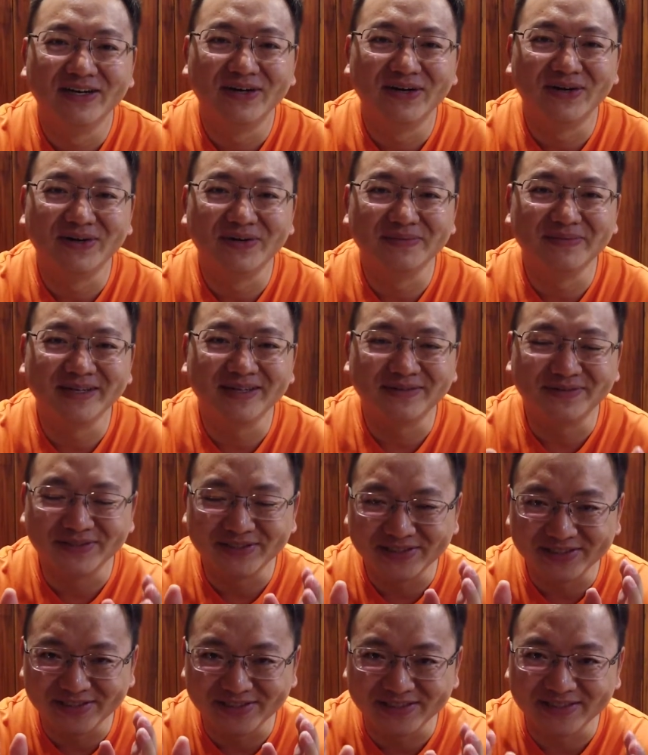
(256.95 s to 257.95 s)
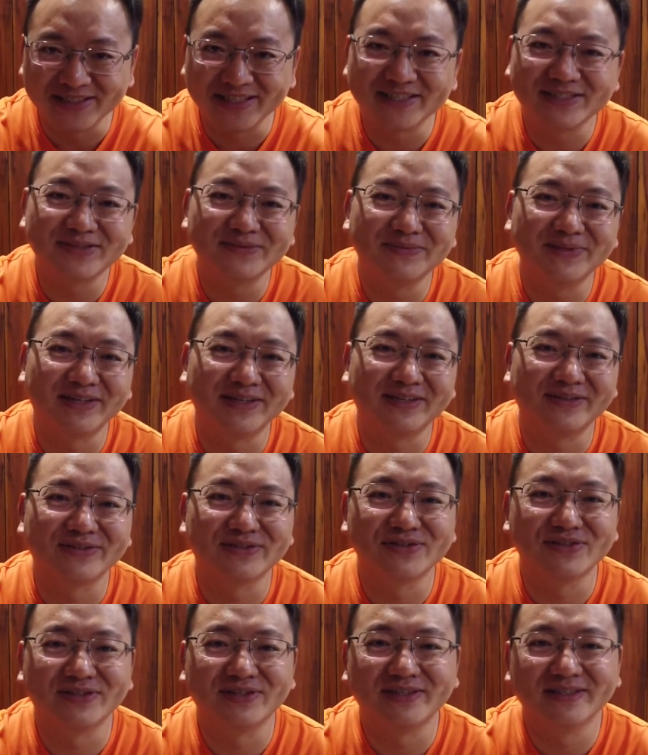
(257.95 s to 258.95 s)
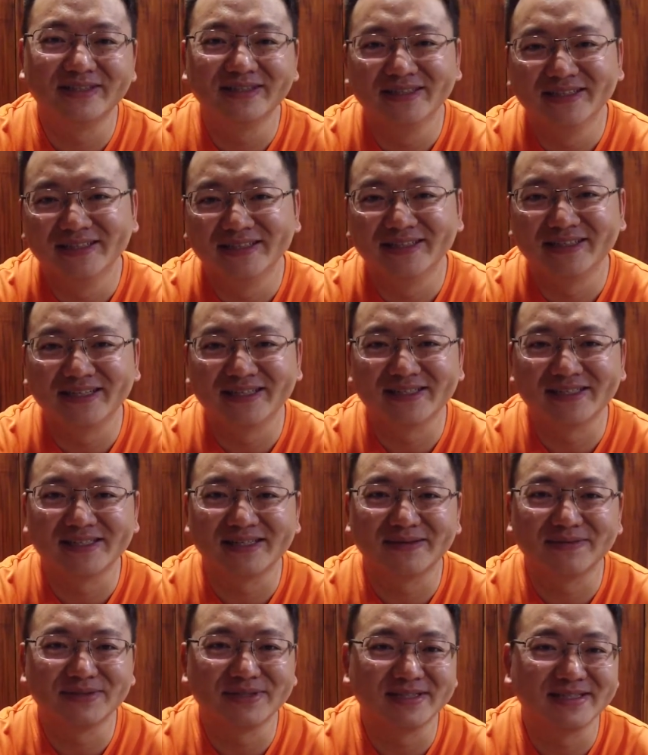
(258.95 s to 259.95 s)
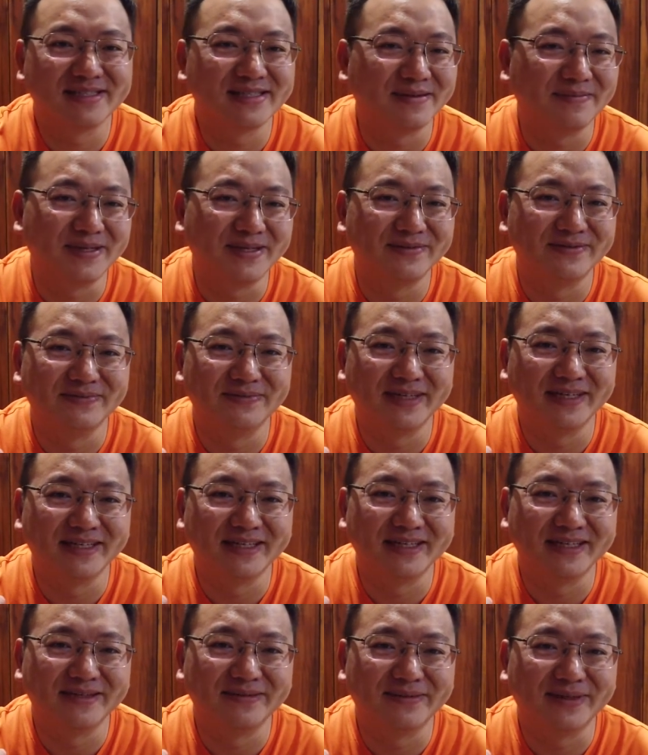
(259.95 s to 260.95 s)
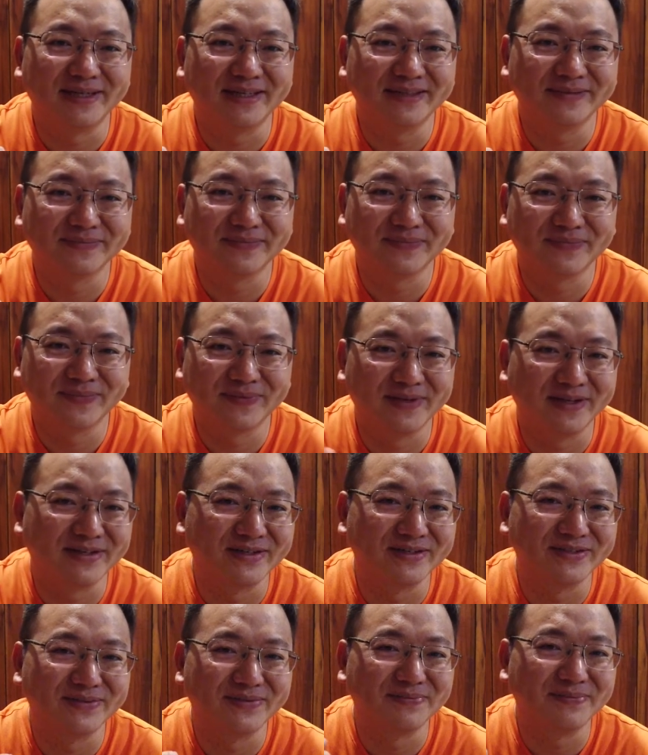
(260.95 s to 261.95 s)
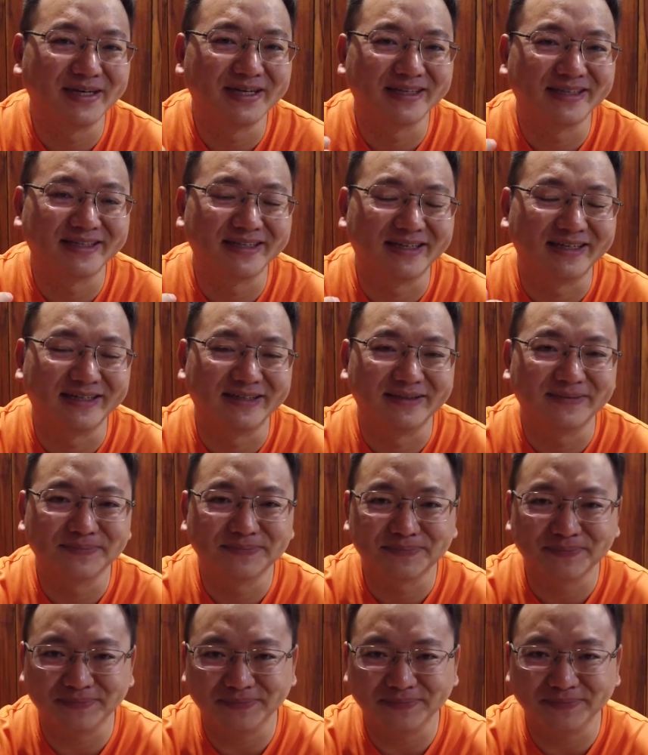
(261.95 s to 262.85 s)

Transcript: 后面我实在受不了了，我说。那实在不行，三百五卖你一个吧，然后就卖给他了。